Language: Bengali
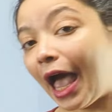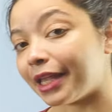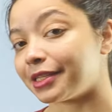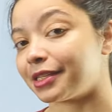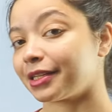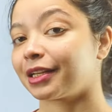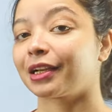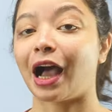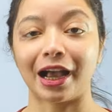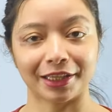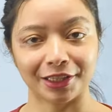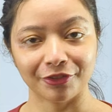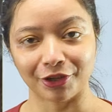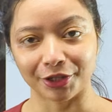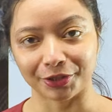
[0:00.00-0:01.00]
অ্যান্ড
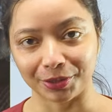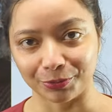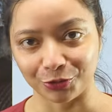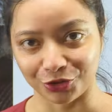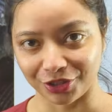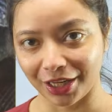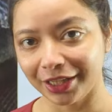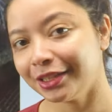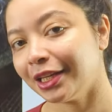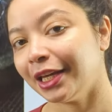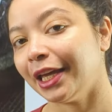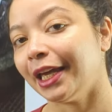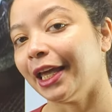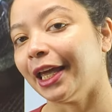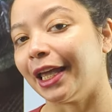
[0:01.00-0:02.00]
খাকি বর্দি বুঝি রাইট
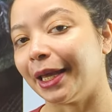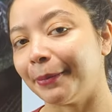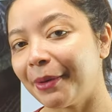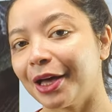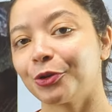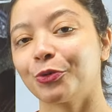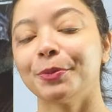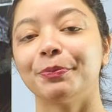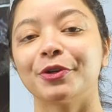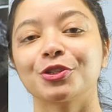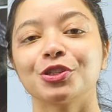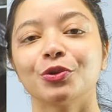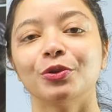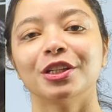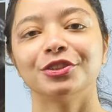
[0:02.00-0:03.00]
এবার ওই
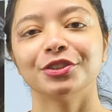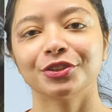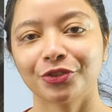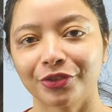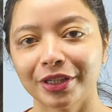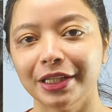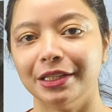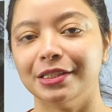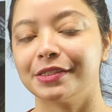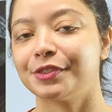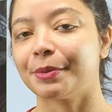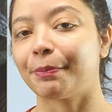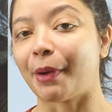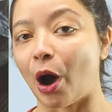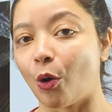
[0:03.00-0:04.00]
পার্টিকুলার যে থ্রিল
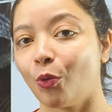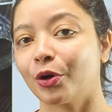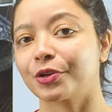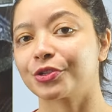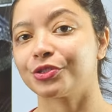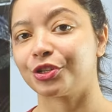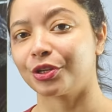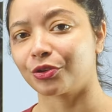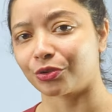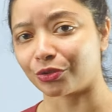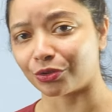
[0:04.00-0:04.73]
যে পাওয়ার যে